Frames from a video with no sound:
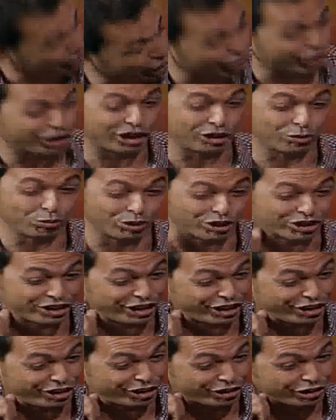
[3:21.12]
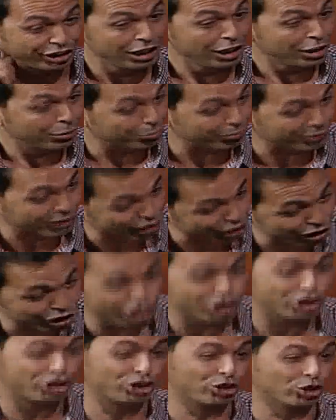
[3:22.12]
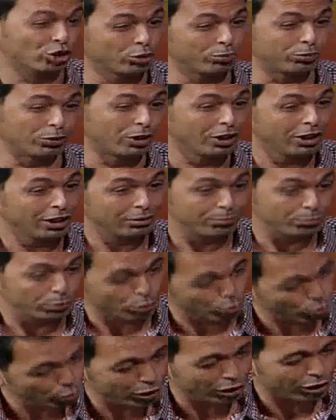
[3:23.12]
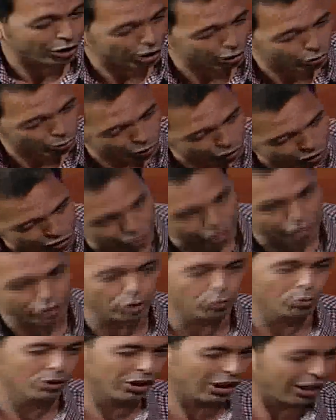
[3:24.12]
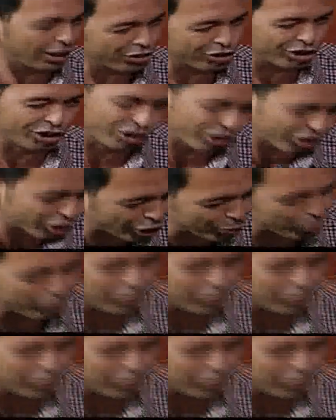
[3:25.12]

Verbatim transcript: اهلا وسهلا معلش يابا بيقول لك انور السادات هو اللي حط الخطه